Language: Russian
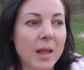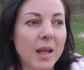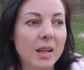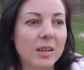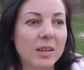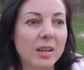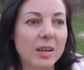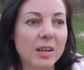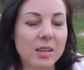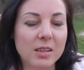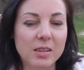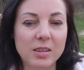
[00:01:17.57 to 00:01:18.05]

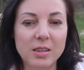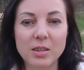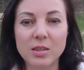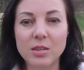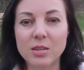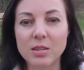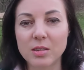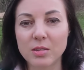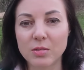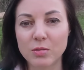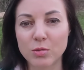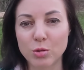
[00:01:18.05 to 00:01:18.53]

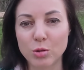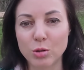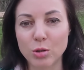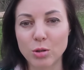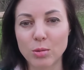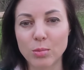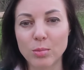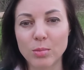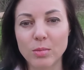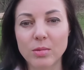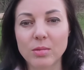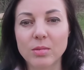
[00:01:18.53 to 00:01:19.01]
находить в
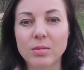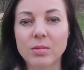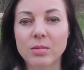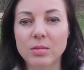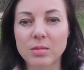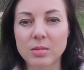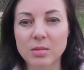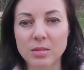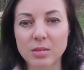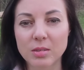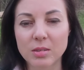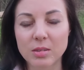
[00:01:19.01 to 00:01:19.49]
нем
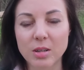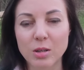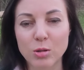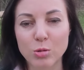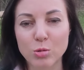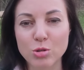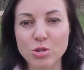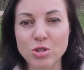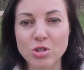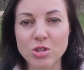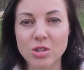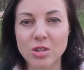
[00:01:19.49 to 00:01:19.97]

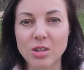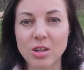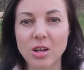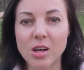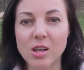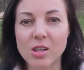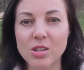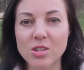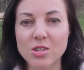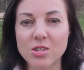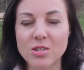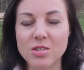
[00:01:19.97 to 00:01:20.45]
хорошие
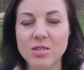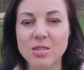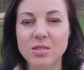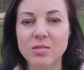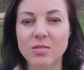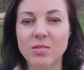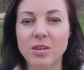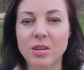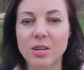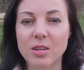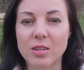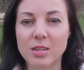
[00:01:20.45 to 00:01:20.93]

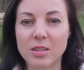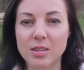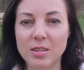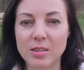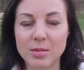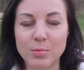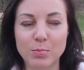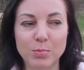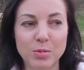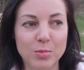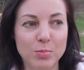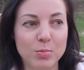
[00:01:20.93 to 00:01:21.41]
качества
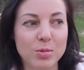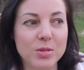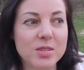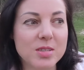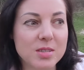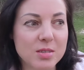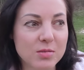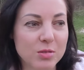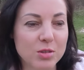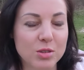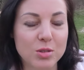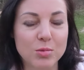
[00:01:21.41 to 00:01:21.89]
и
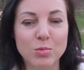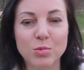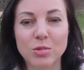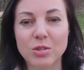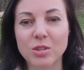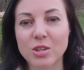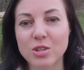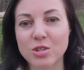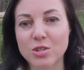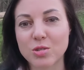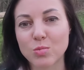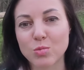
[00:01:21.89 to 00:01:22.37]
приписывать ему
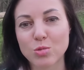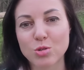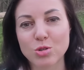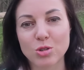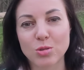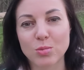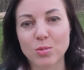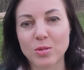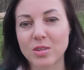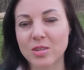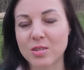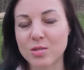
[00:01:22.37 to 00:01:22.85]
даже,
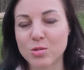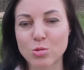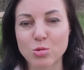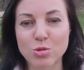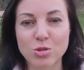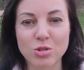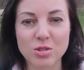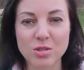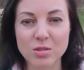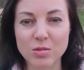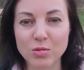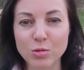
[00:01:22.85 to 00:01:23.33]
может быть,
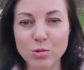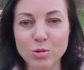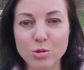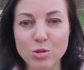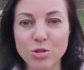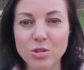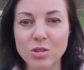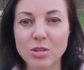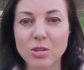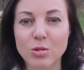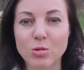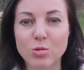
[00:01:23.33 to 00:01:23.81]

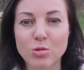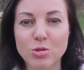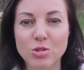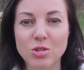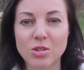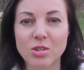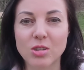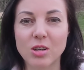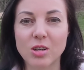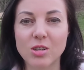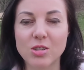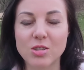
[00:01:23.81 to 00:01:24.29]
несуществующие
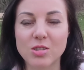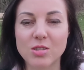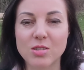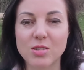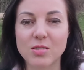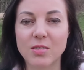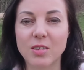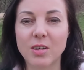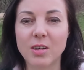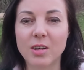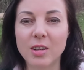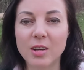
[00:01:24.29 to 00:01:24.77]
хорошие
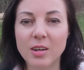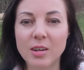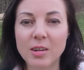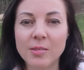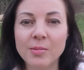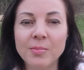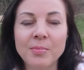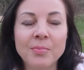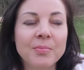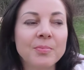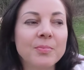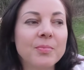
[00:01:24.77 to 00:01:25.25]
качества.
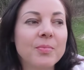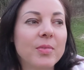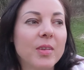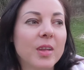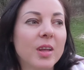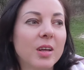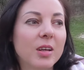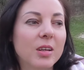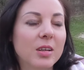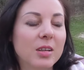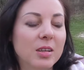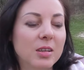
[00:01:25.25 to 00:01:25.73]

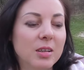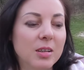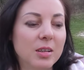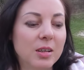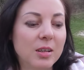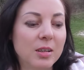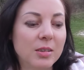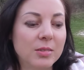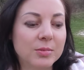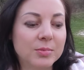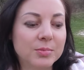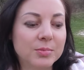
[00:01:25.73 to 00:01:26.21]
И,